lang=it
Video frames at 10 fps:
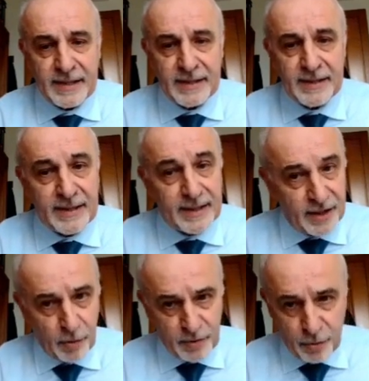sede del
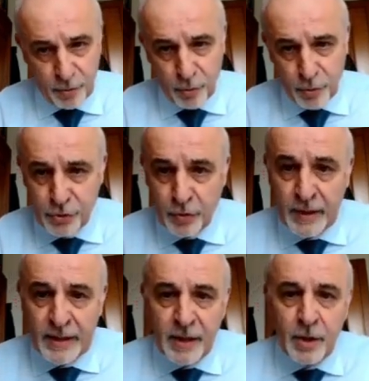chilometro rosso.
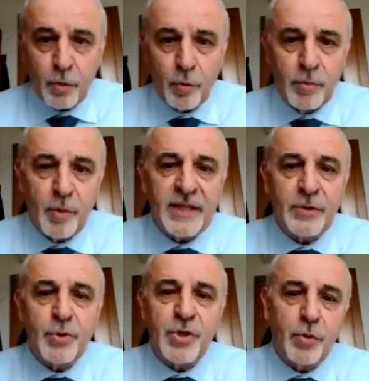Un
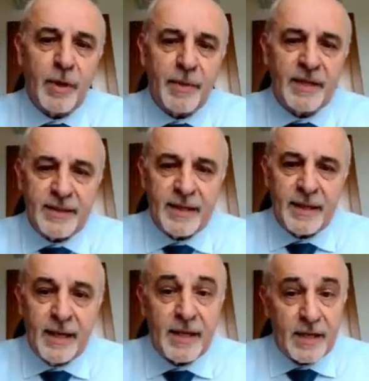momento
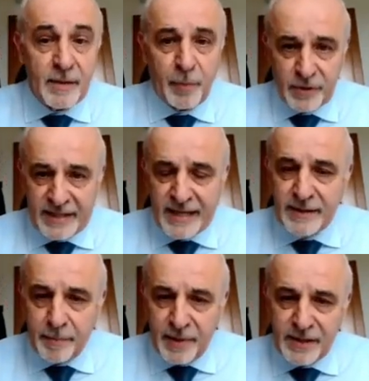sicuramente
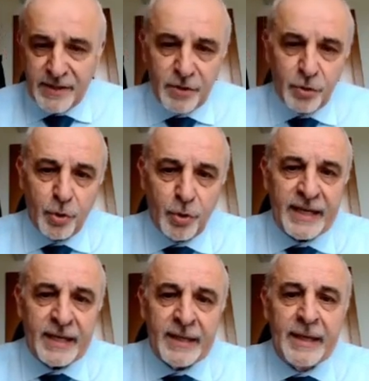importante per il
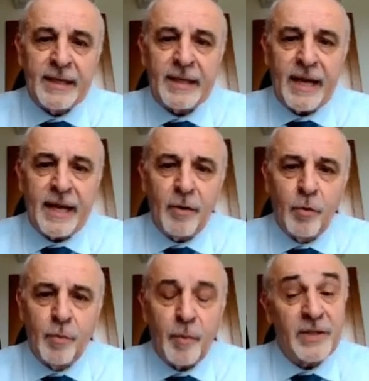settore che è
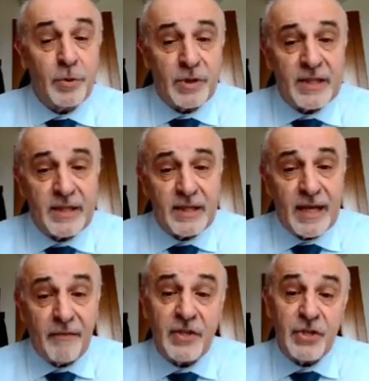un momento
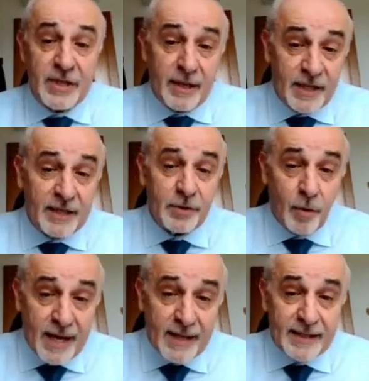di
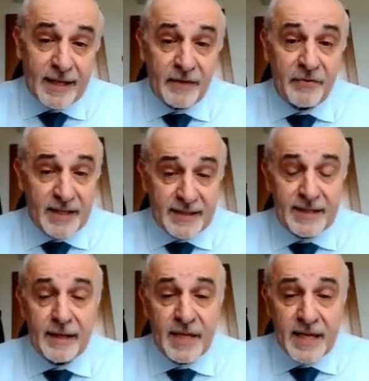avvicinamento anche alla fiera
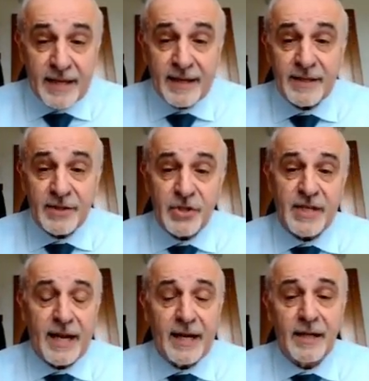di Lamiera che ci
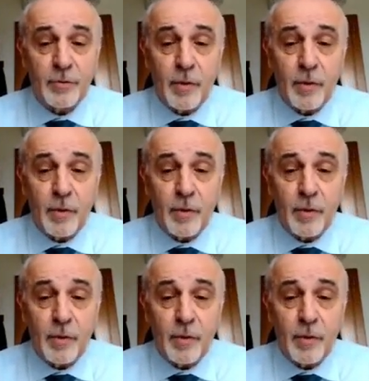sarà nel